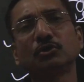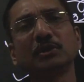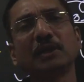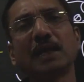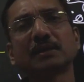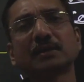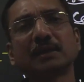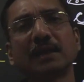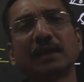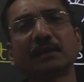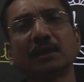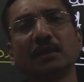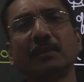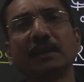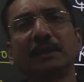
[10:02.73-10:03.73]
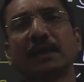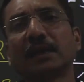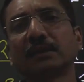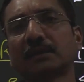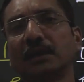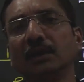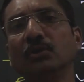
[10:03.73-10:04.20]
को याद कराते हैं भाई
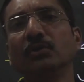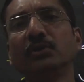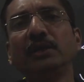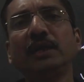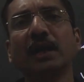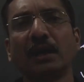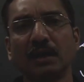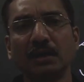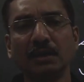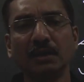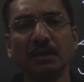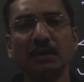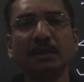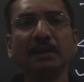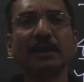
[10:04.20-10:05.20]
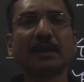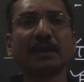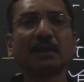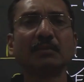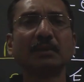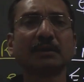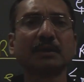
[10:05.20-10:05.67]
याद कर लो रिया रिया
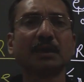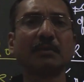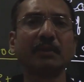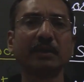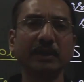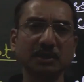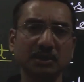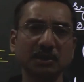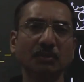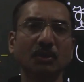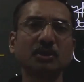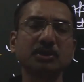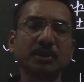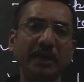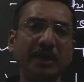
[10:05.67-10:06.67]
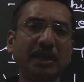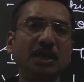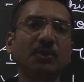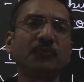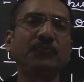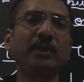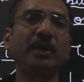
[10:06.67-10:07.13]
का मतलब रेसिमोस
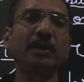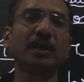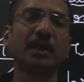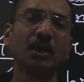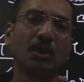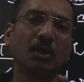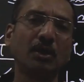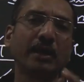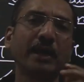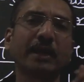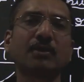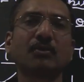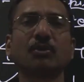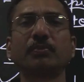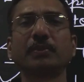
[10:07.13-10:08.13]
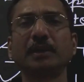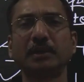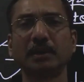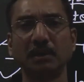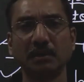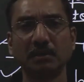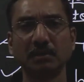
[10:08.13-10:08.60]
इनडिफिनिट और
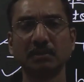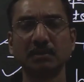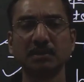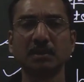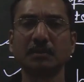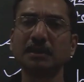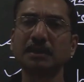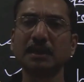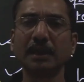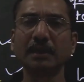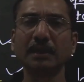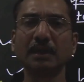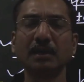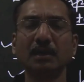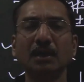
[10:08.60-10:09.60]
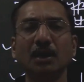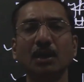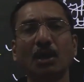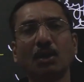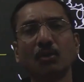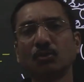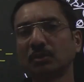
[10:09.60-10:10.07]
एक्रोपिटल समझ गए ना
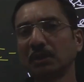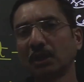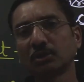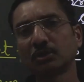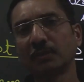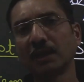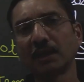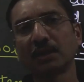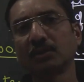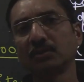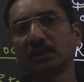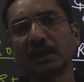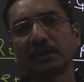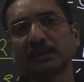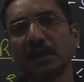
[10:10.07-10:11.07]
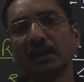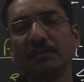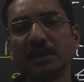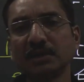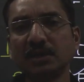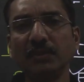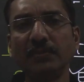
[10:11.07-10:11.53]
और उधर तुम्हारा हो जाता है
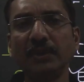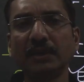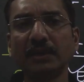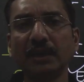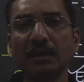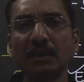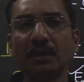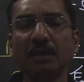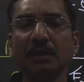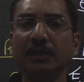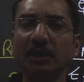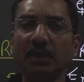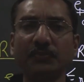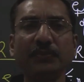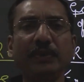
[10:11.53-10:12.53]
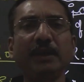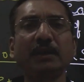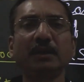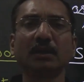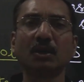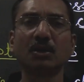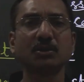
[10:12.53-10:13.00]
बेसिपिटल
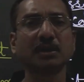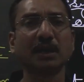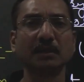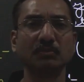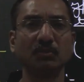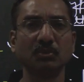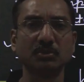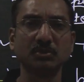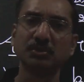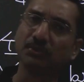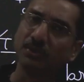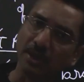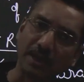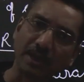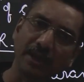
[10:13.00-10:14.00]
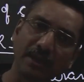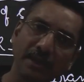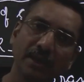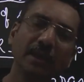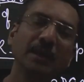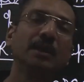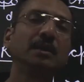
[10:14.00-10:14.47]
डेफिनेट असाइमोस ठीक है
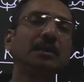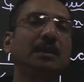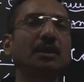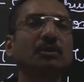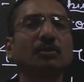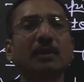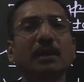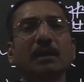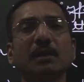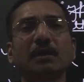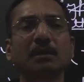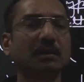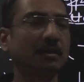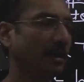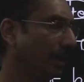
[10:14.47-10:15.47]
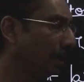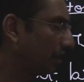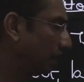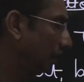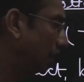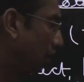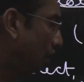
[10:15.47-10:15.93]
ये तुम्हारा एक ये